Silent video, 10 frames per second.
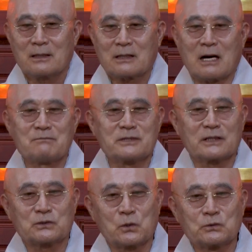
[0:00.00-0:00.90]

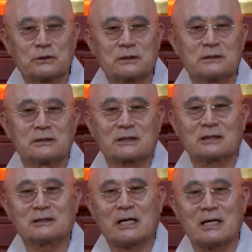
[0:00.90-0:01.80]
감정의 종류는
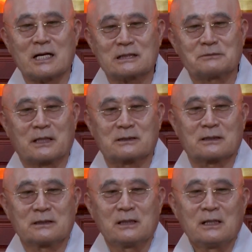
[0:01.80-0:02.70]
이렇게
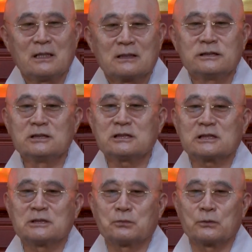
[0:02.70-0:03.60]
다양하지만 그
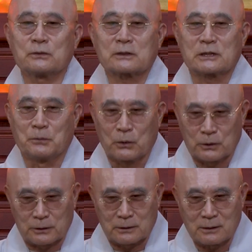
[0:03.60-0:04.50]
기보,
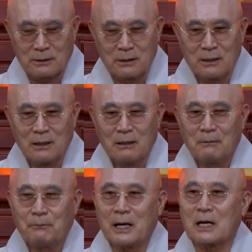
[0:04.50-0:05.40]
기본은
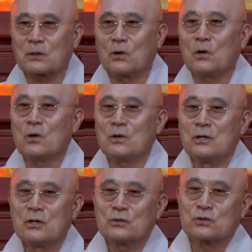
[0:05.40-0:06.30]
바로
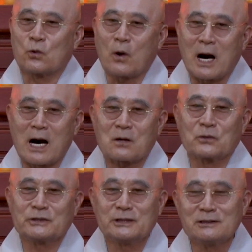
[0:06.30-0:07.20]
좋아하고
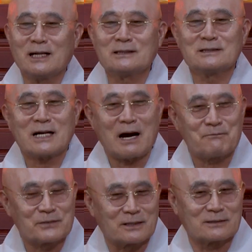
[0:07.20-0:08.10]
싫어하는
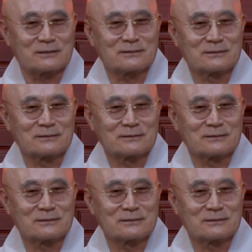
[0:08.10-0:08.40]
감정,